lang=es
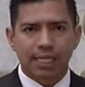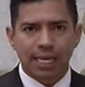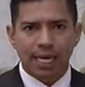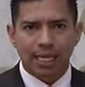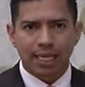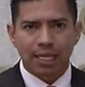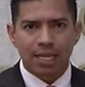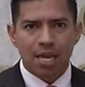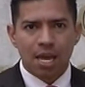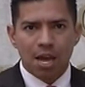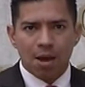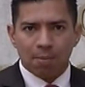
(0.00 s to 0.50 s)
edad,
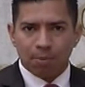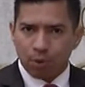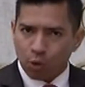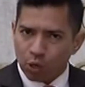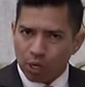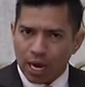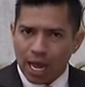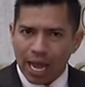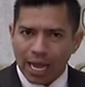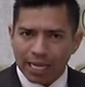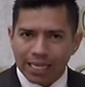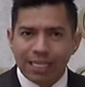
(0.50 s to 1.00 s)
por
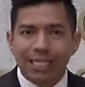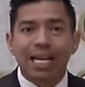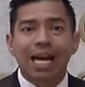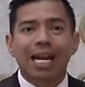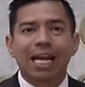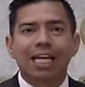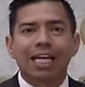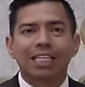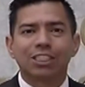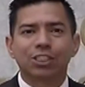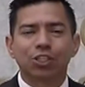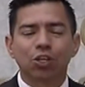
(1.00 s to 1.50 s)
la
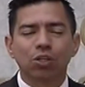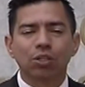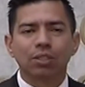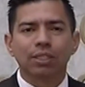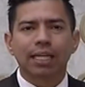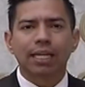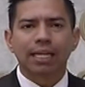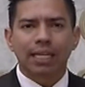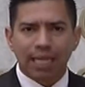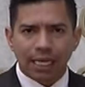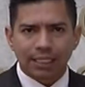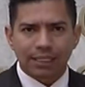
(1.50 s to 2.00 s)
inhalación del
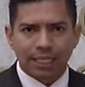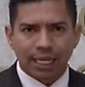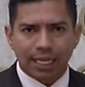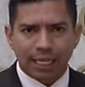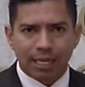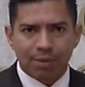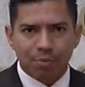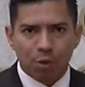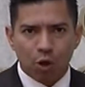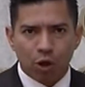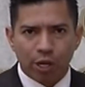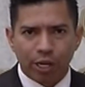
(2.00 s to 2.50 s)
gas
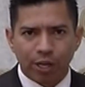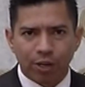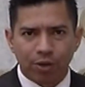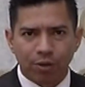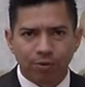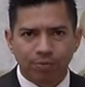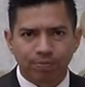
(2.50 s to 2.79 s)
lacrimógeno.